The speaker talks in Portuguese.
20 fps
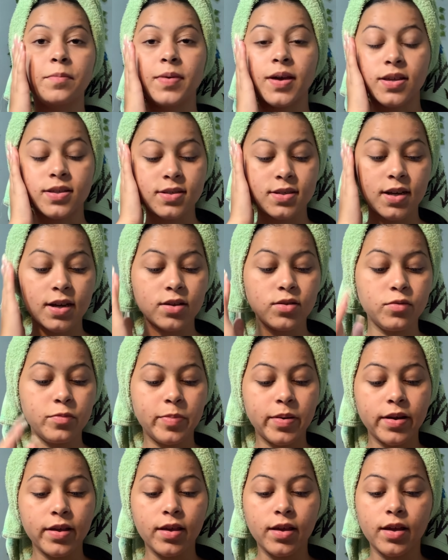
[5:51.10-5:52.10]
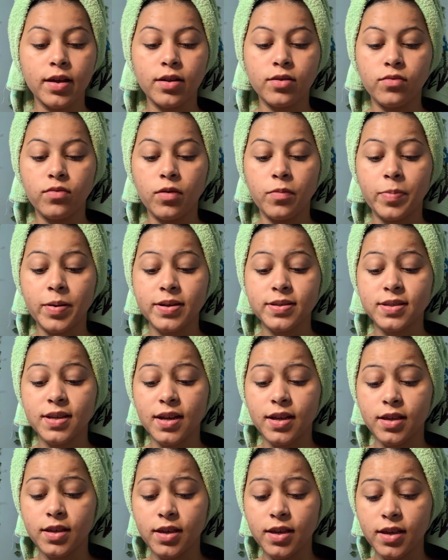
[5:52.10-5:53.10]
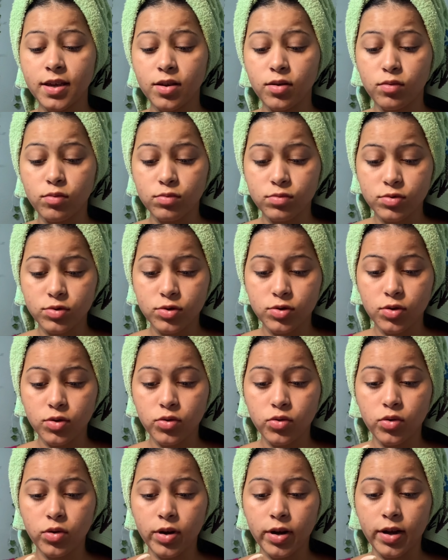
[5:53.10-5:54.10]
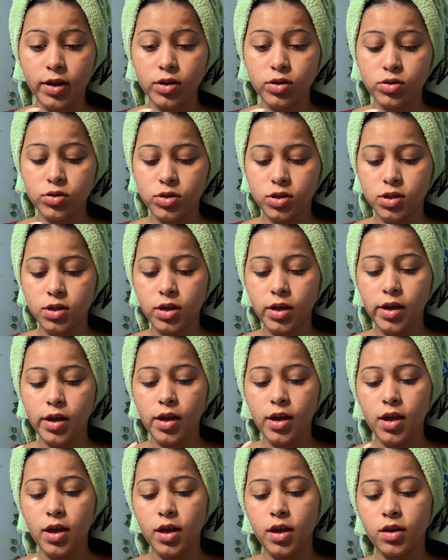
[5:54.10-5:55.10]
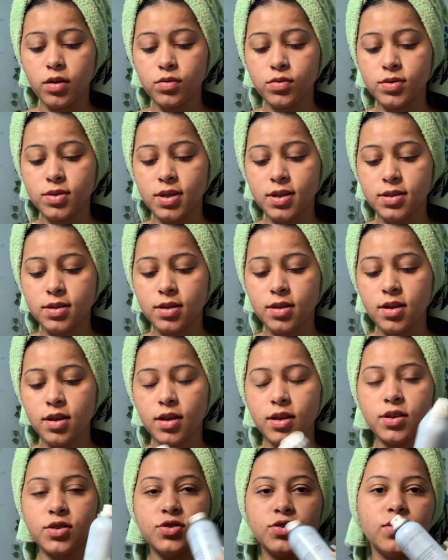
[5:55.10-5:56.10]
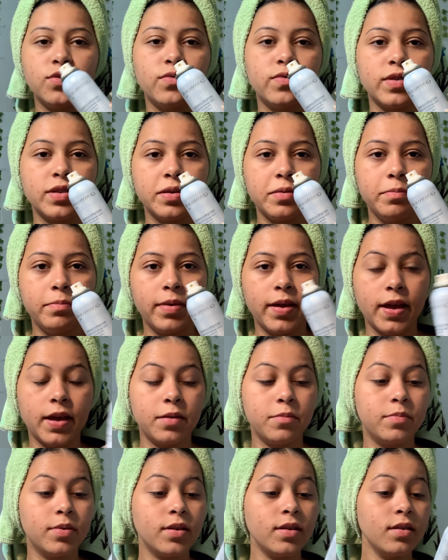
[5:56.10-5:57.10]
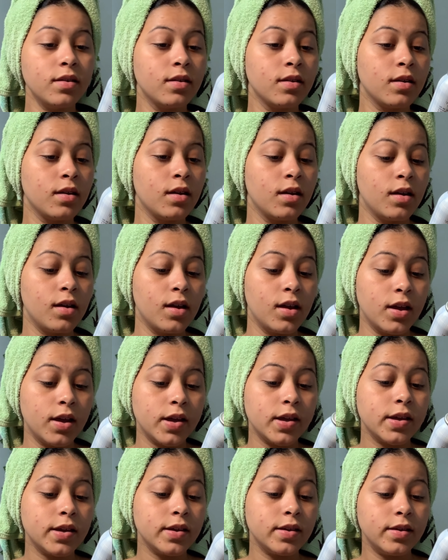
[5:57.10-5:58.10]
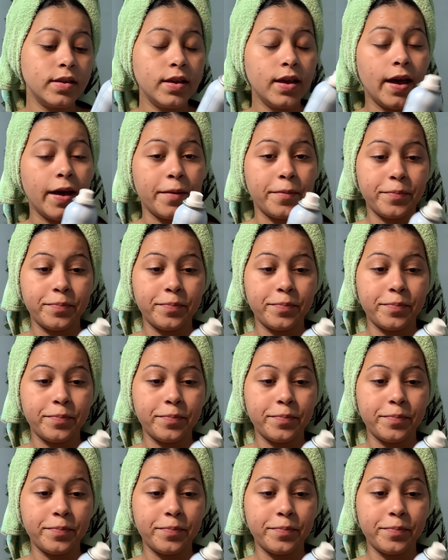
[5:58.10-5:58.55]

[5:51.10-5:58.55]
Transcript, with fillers: acabei de sair do banheiro, vou passar aqui um desodorante. Eu usei esse daqui, Giovanna Baby. E é.